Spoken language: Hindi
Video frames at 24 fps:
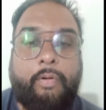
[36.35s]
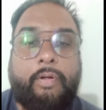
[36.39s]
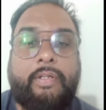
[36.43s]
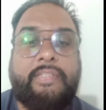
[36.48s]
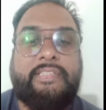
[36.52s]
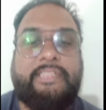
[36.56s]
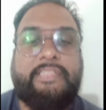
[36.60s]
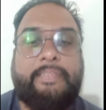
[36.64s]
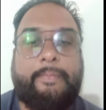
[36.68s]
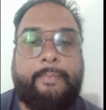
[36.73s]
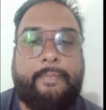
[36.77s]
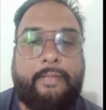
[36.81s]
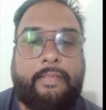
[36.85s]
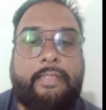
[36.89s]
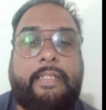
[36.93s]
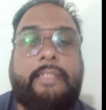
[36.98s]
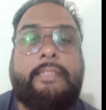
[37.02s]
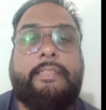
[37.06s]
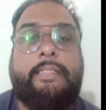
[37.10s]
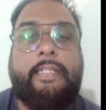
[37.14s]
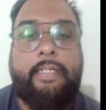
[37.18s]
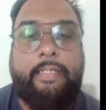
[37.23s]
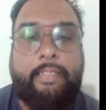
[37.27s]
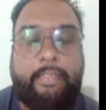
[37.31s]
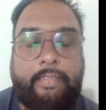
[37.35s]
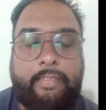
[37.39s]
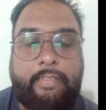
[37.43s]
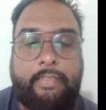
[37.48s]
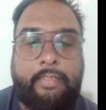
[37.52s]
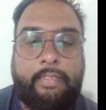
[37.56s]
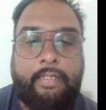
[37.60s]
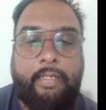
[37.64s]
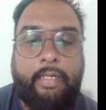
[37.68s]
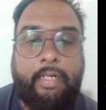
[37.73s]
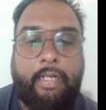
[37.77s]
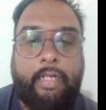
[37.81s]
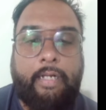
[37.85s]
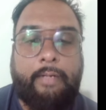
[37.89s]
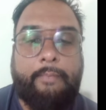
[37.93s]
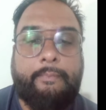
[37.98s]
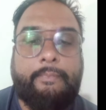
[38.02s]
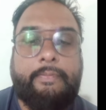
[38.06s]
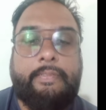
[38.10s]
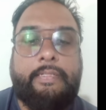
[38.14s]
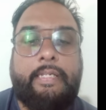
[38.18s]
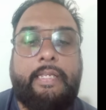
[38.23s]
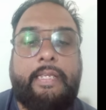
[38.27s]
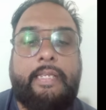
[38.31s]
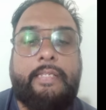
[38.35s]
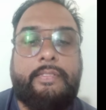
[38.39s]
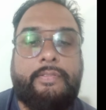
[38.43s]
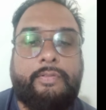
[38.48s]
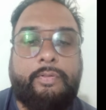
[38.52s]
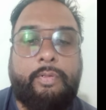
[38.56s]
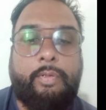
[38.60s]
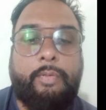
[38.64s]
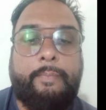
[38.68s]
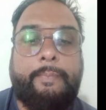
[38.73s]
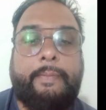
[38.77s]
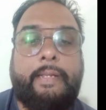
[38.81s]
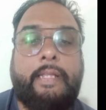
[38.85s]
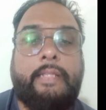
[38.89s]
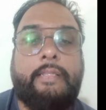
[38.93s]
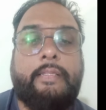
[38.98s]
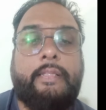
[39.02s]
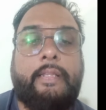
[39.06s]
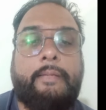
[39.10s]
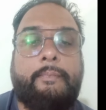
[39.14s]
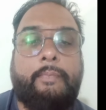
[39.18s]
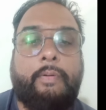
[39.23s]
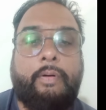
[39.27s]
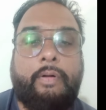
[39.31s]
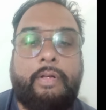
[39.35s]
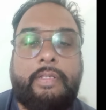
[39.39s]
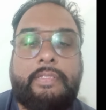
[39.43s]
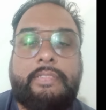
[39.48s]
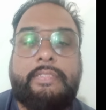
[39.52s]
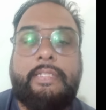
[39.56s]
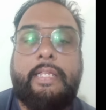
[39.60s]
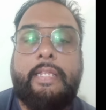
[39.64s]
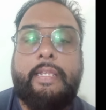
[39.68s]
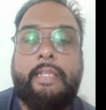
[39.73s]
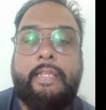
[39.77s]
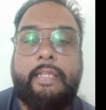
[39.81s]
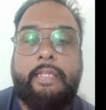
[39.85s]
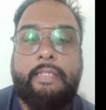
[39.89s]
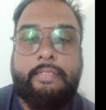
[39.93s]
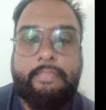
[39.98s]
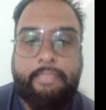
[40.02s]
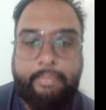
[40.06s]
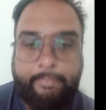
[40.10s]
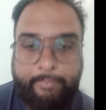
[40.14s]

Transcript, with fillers: बहुत ज़बरदस्त है अब ये इस ग्रुप के अंदर बहुत सारे